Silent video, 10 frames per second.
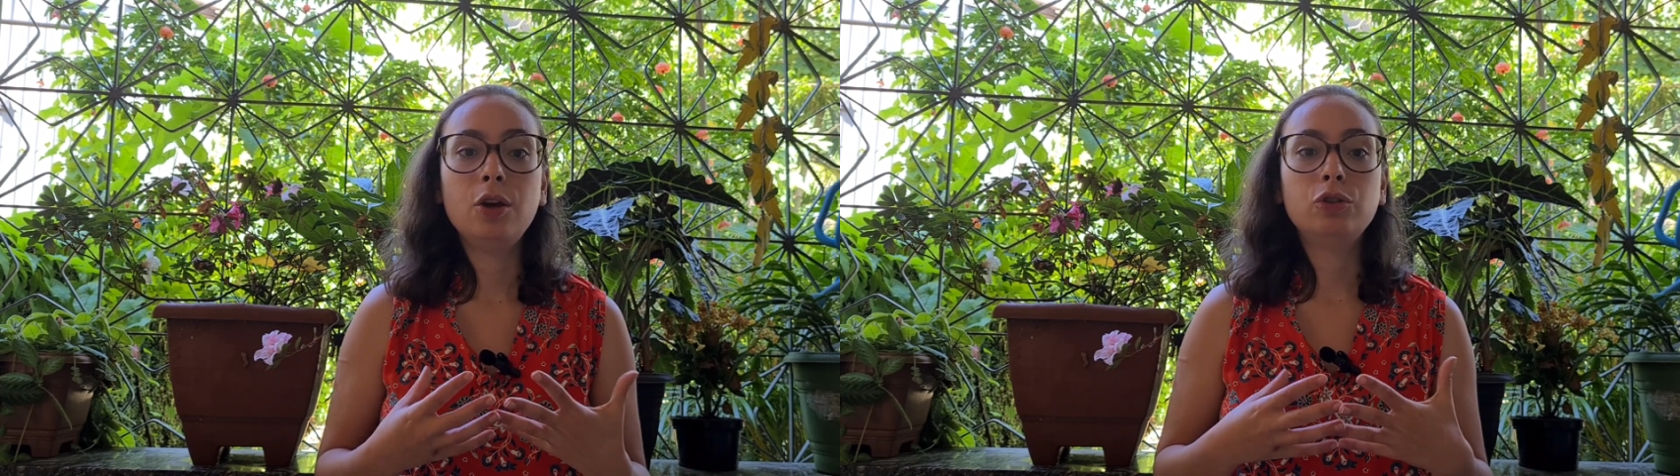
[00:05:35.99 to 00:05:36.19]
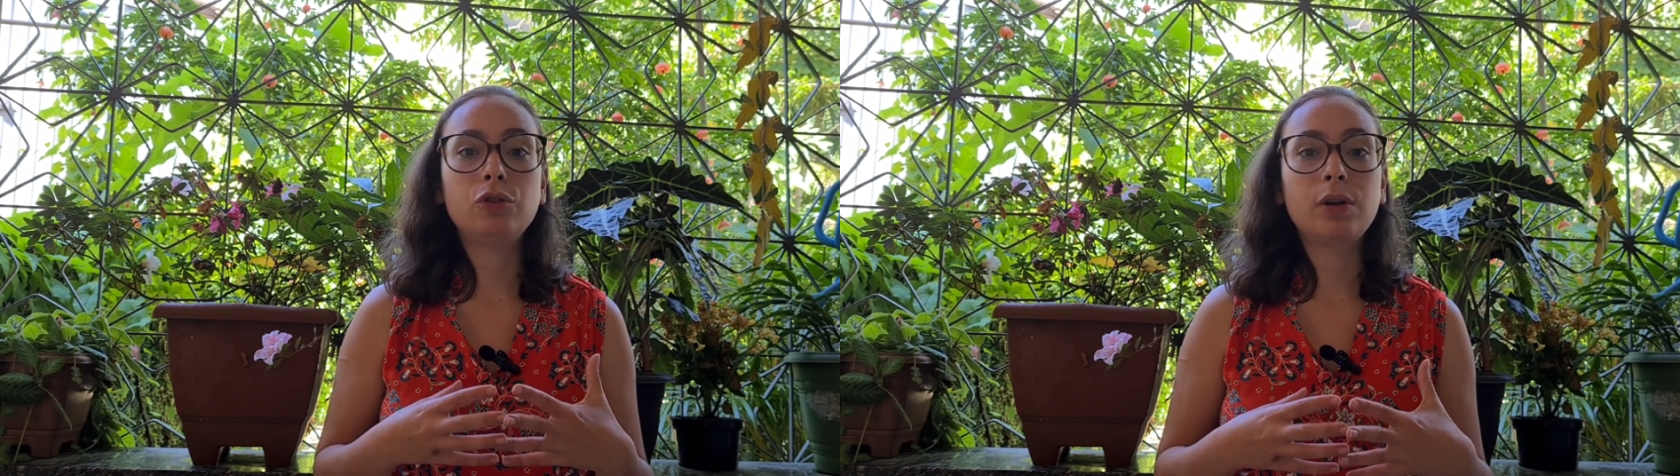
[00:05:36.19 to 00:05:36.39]

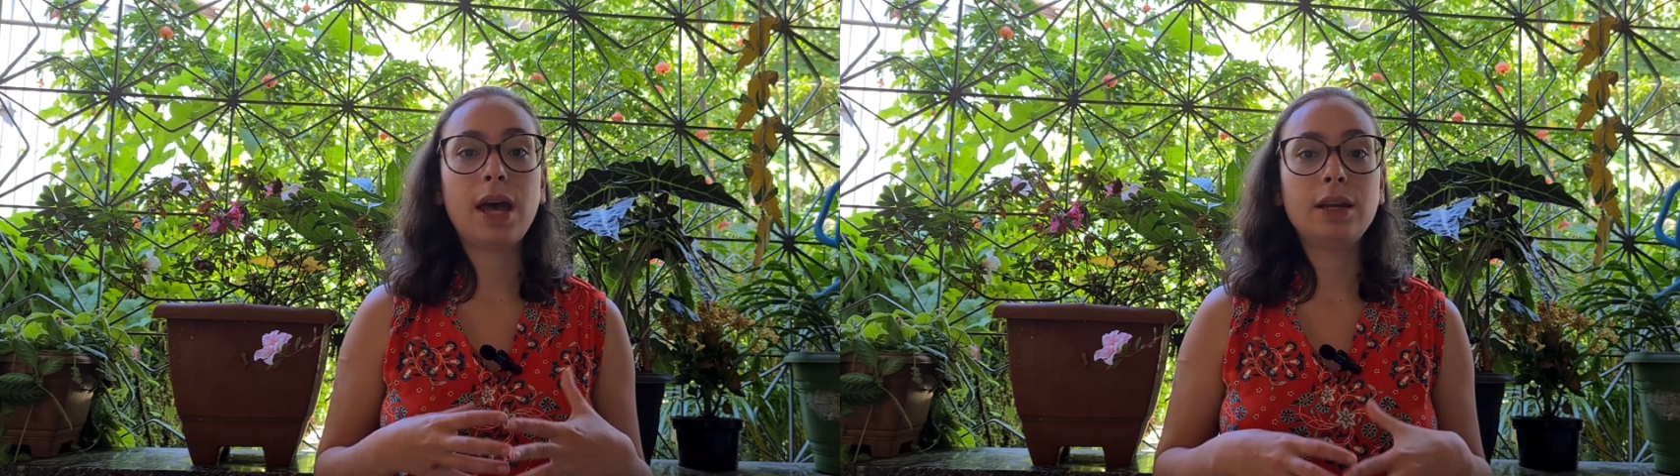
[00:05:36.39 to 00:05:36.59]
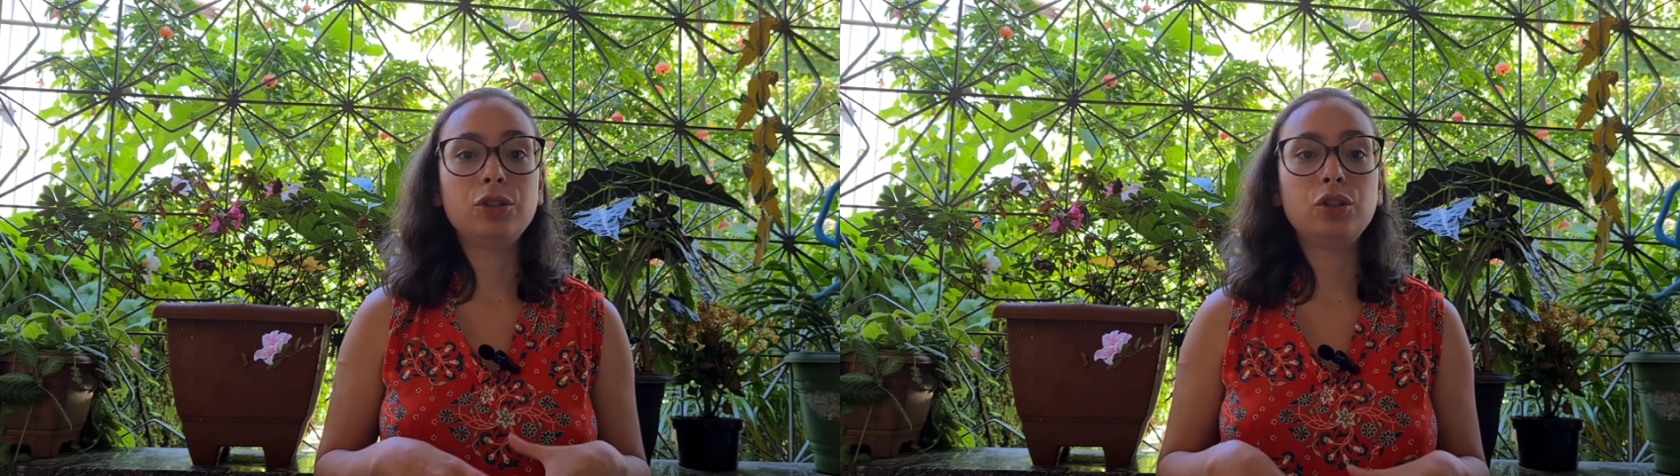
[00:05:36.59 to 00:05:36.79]
os
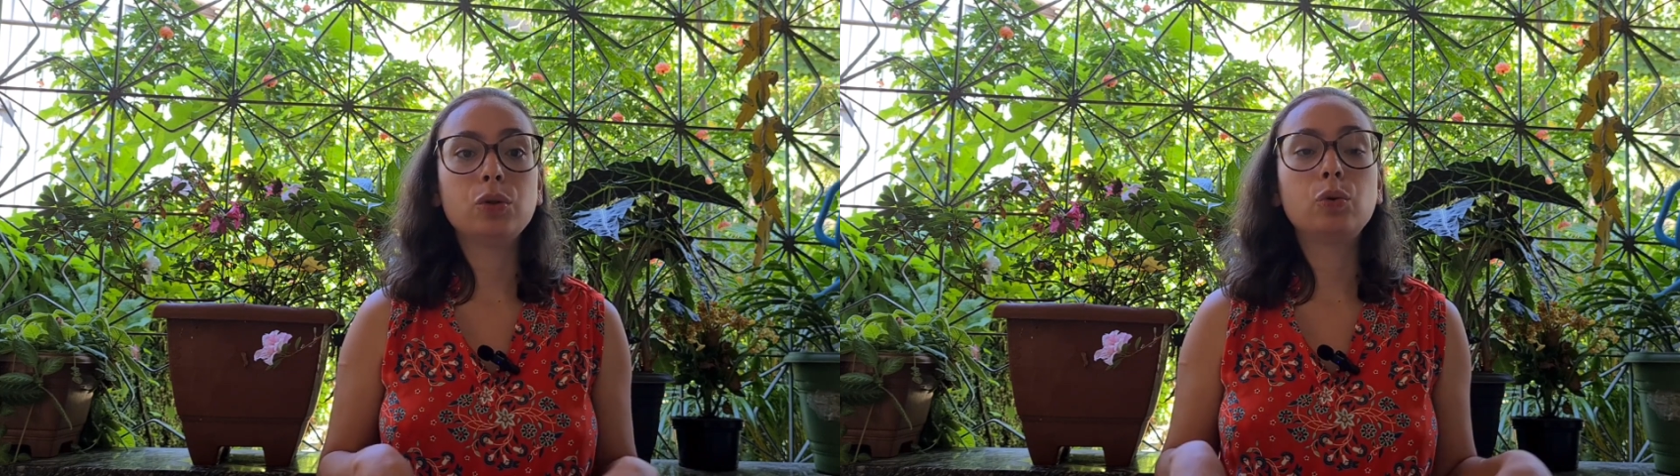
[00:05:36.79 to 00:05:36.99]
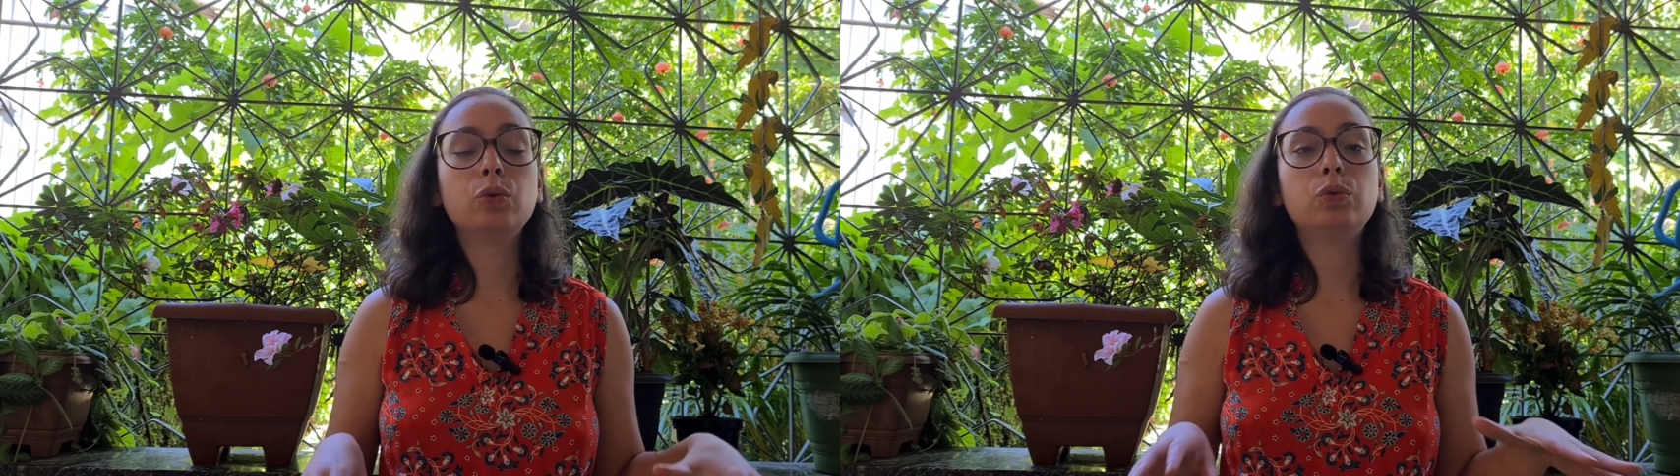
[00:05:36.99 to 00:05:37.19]
lugares de
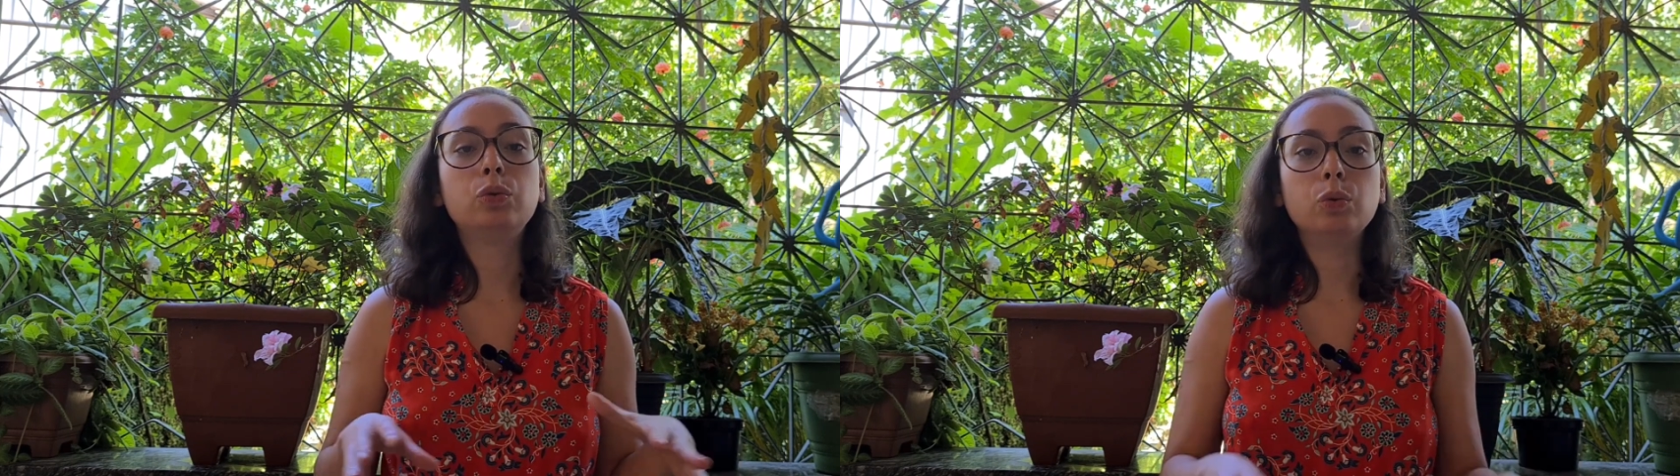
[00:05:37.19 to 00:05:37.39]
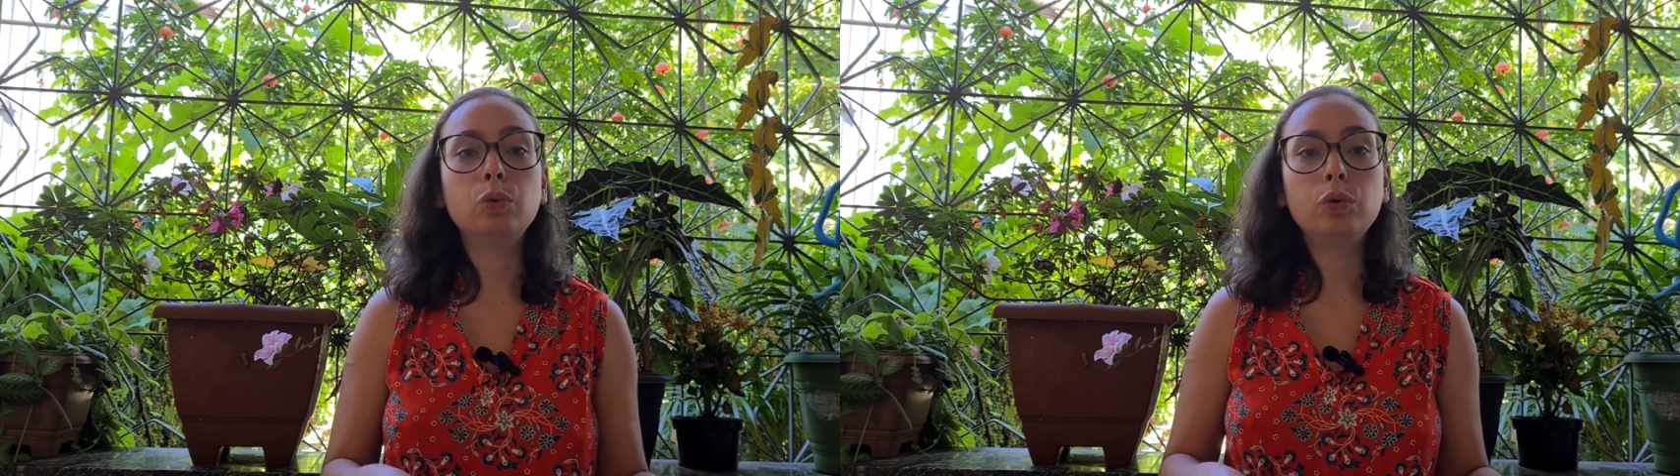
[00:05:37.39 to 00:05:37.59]

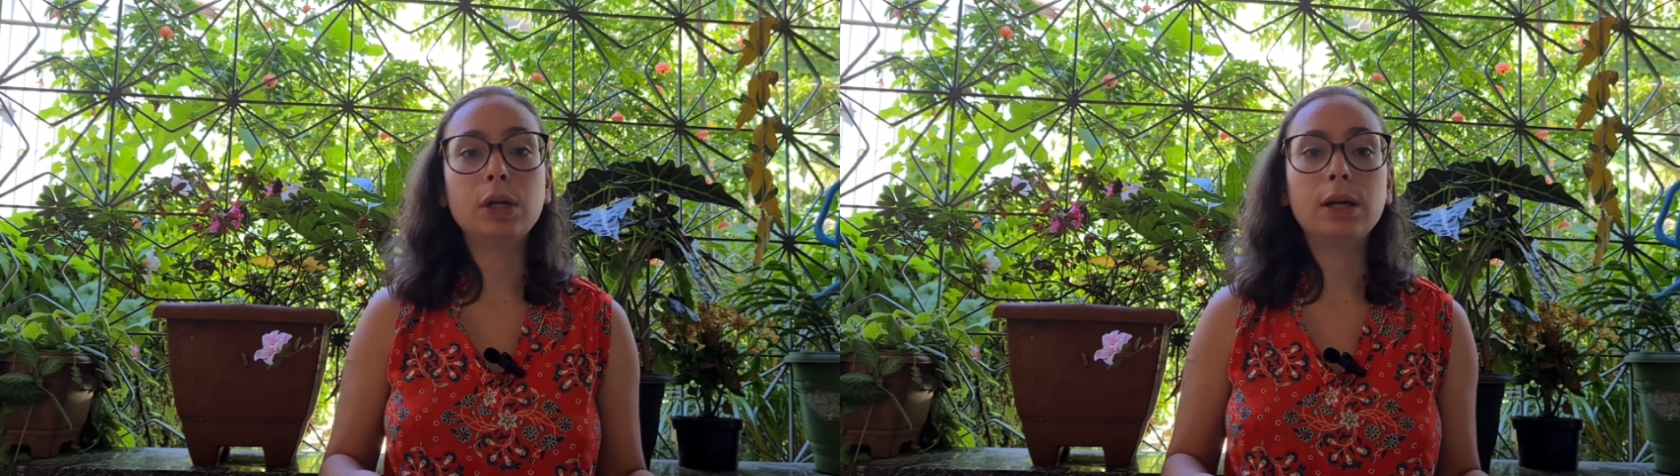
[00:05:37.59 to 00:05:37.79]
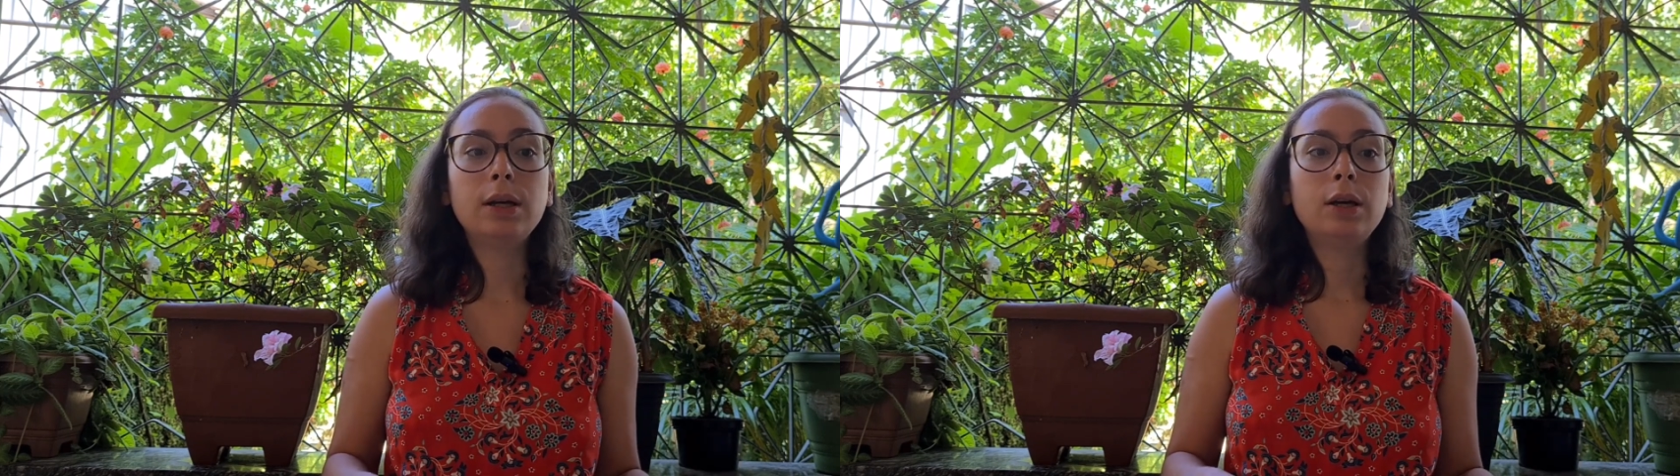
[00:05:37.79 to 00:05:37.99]

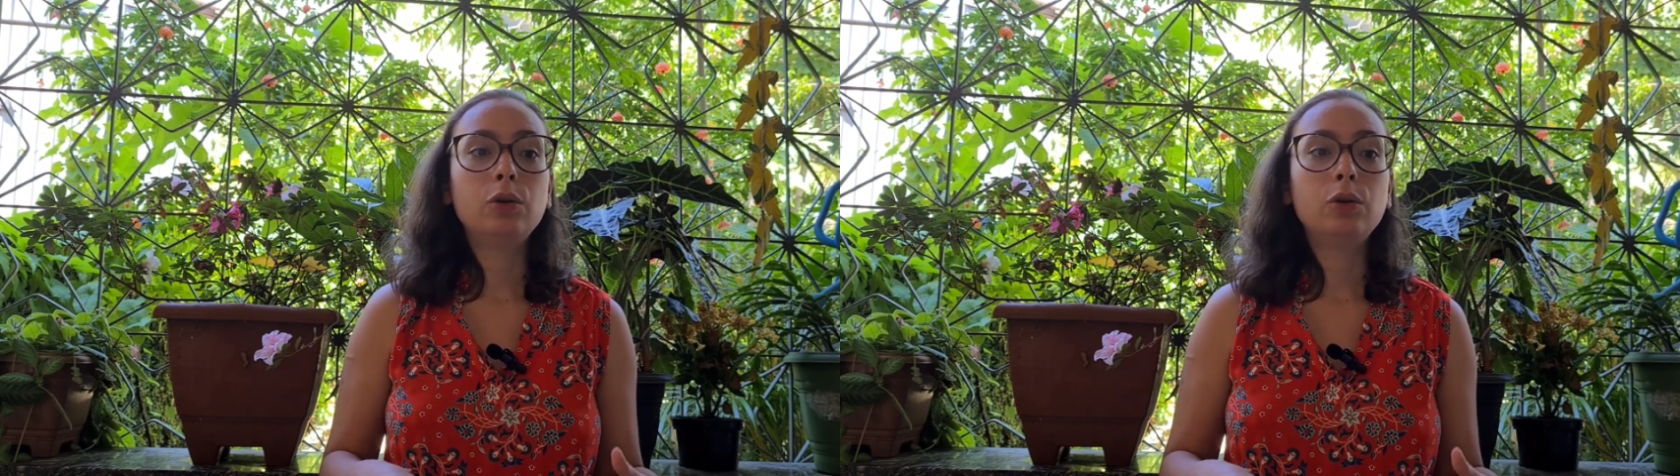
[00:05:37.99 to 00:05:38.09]
cultura,